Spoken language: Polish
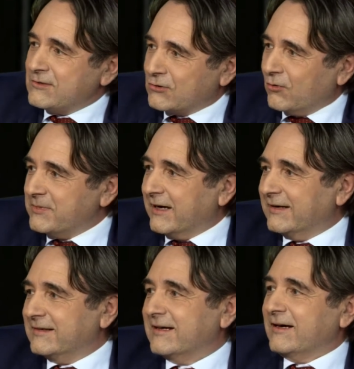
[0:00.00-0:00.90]

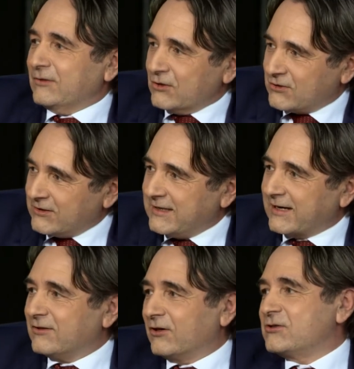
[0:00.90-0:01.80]
sumień, do
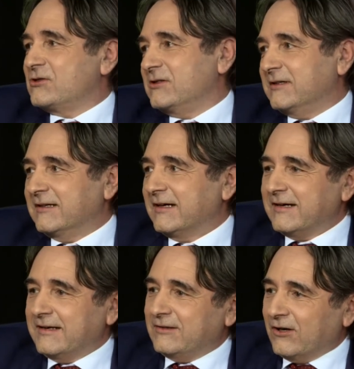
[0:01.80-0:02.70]
solidarności,
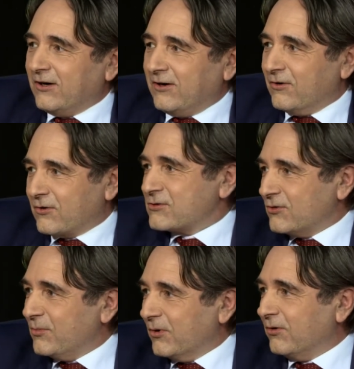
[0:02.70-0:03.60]
do
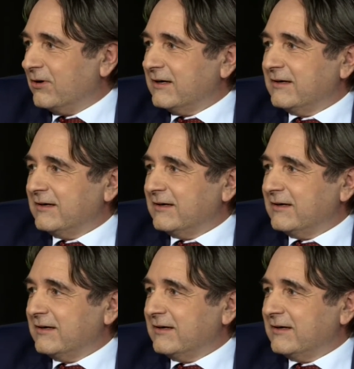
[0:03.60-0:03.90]
rozumu,